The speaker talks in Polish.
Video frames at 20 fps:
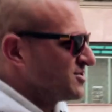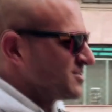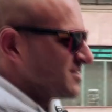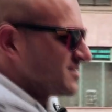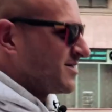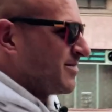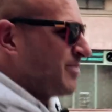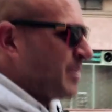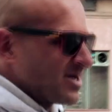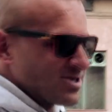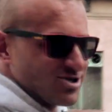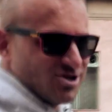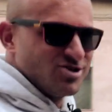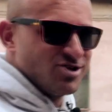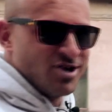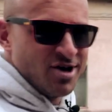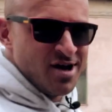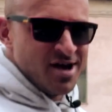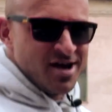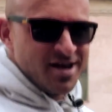Chcę zobaczyć,
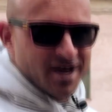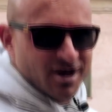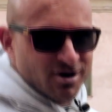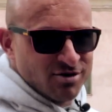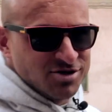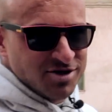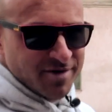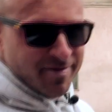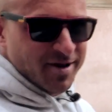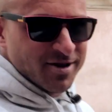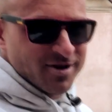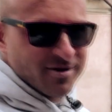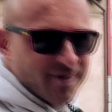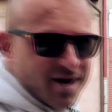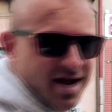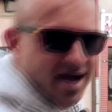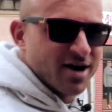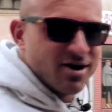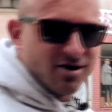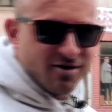jak ludzie będą
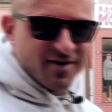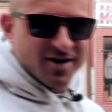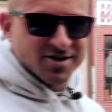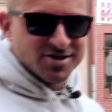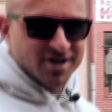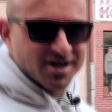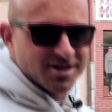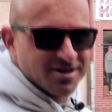reagować.